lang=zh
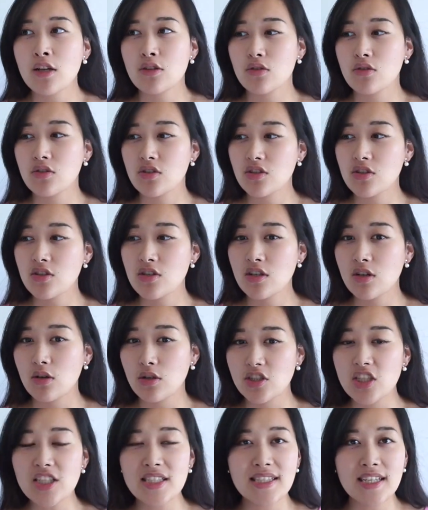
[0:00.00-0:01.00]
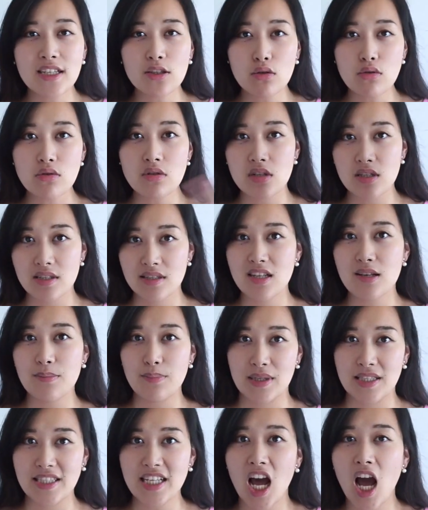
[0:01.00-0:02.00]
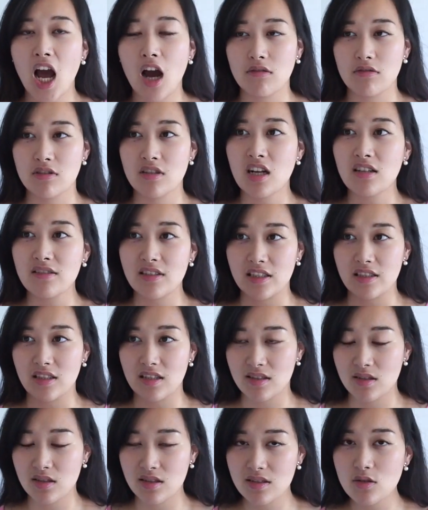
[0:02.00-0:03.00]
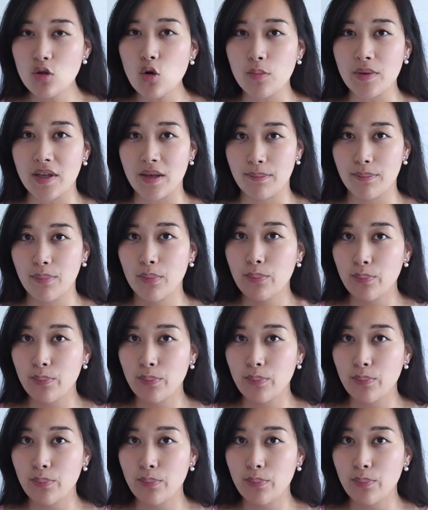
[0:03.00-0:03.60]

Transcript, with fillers: 就是这些都是一些比较好的让你的作品